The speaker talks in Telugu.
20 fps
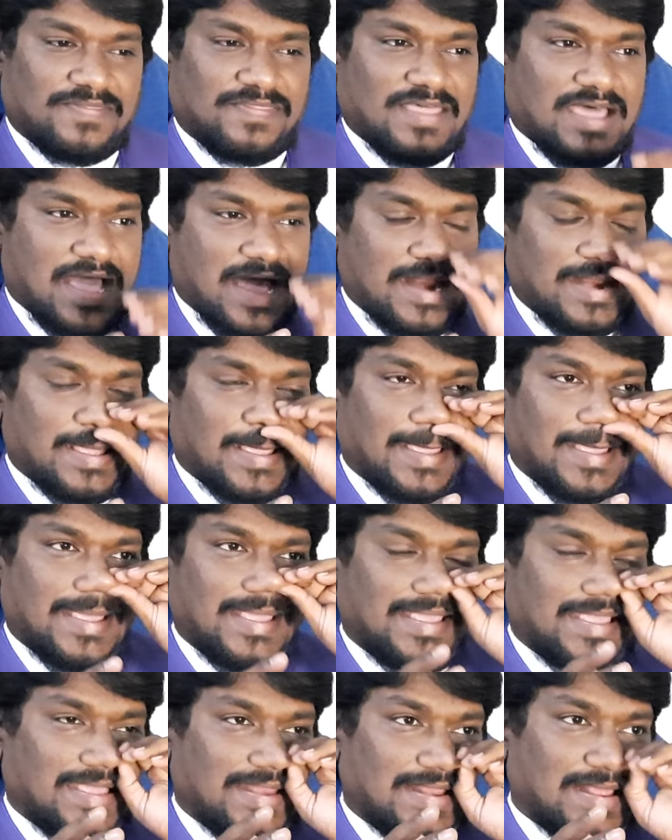దాని
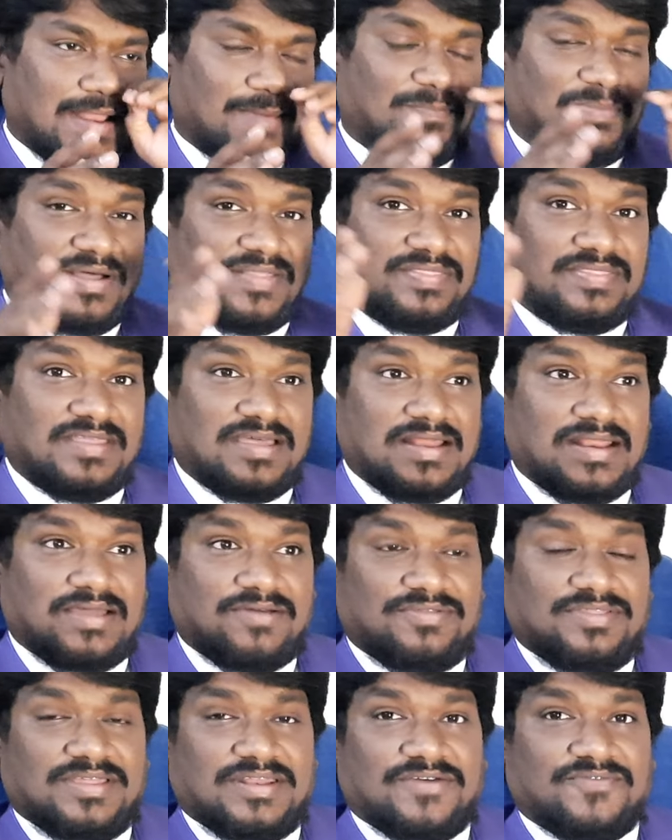ఈ నెల
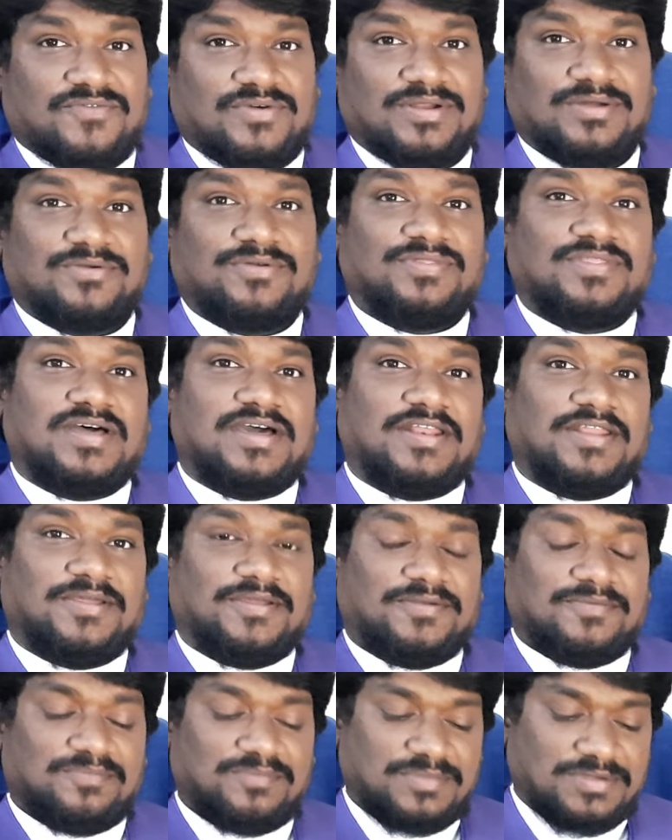పద్నాలుగవ దినం వరకు దాన్ని
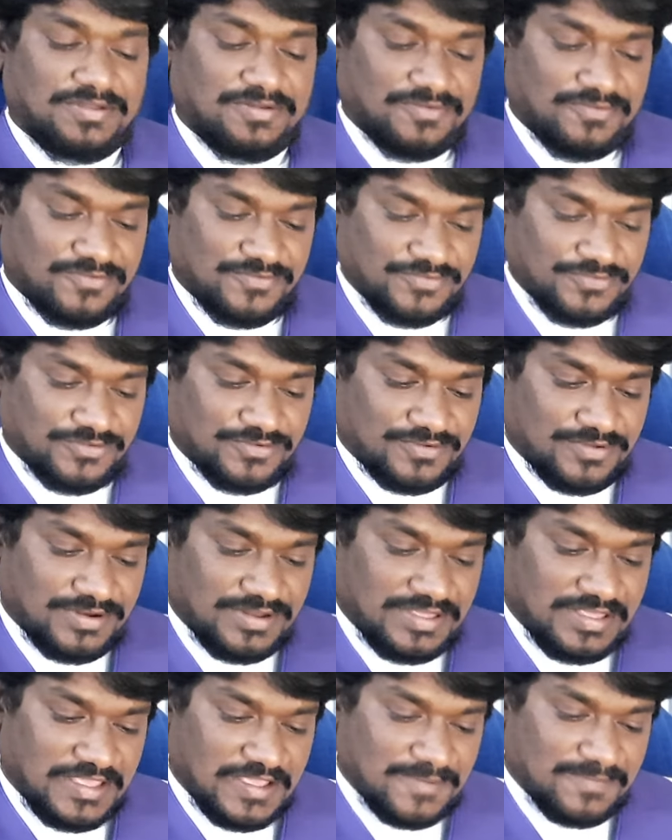మీరు
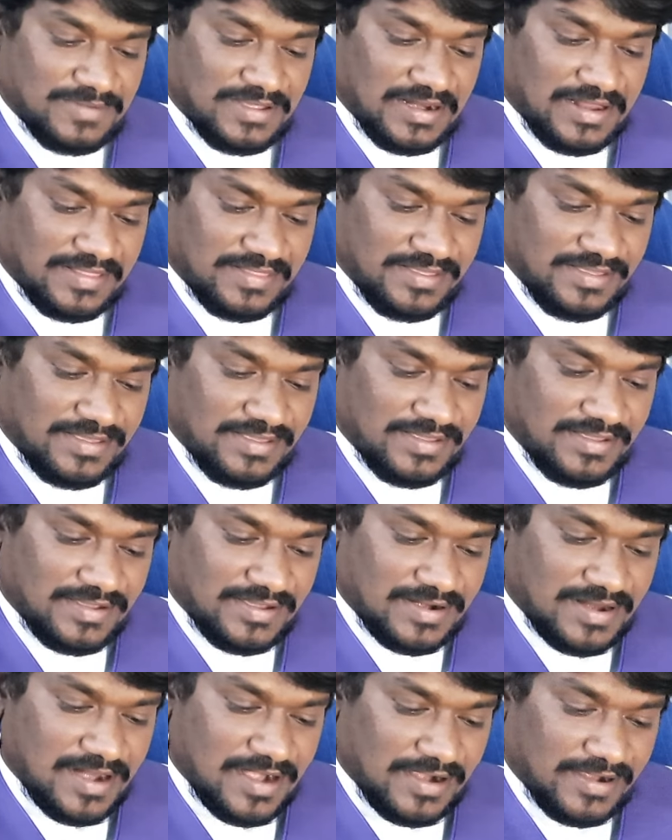ఉంచుకొని ఏం నెల అది
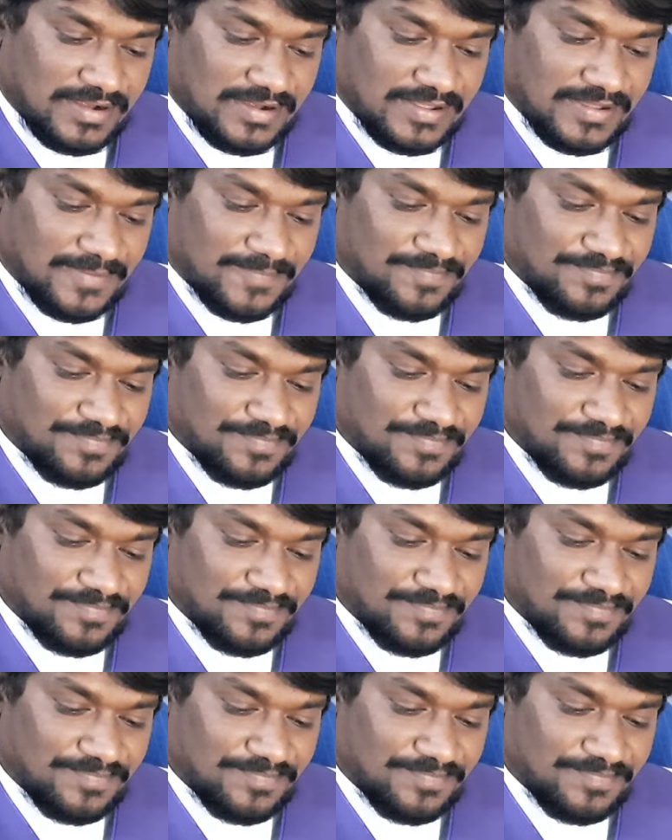అనంటే